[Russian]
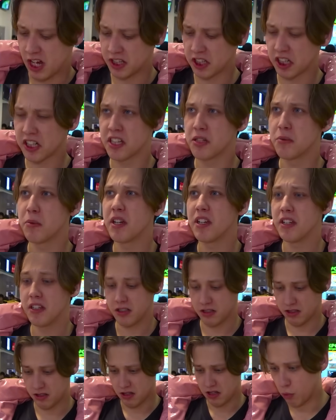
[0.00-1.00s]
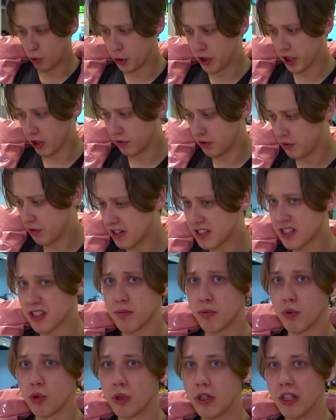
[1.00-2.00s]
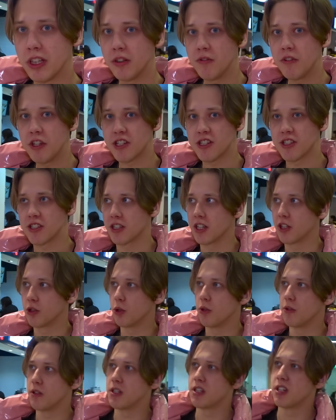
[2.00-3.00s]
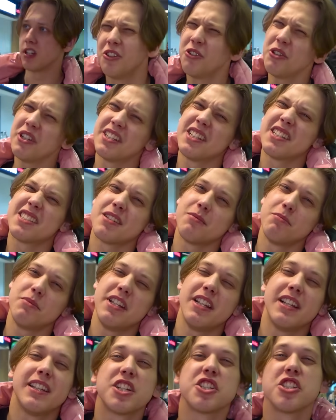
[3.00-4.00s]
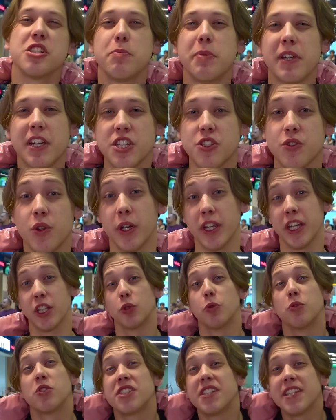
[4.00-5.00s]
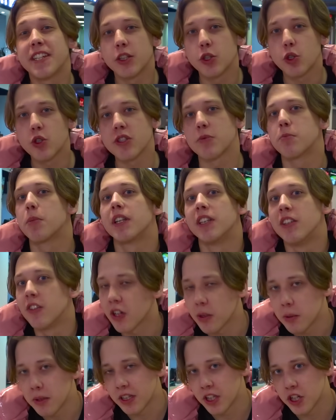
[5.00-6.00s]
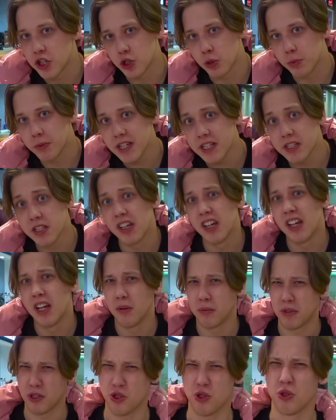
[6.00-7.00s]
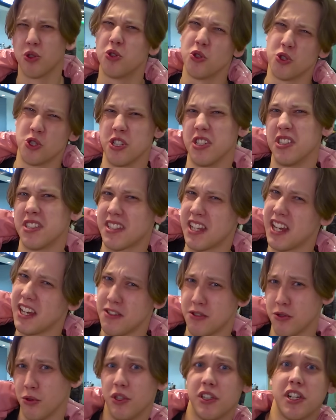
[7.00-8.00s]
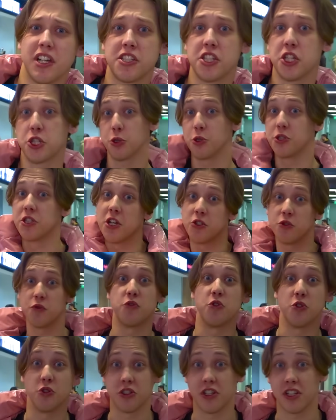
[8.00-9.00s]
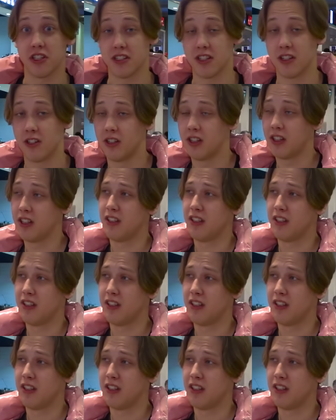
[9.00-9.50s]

А так они мои бургеров 20 будут, наверное, вечность готовить. Но ну, я на самом деле даже не переживаю. Я думаю, с Никитосом мы одновременно начнем есть. Потому что он тоже, скорее всего, накосячил, он сразу все заказал.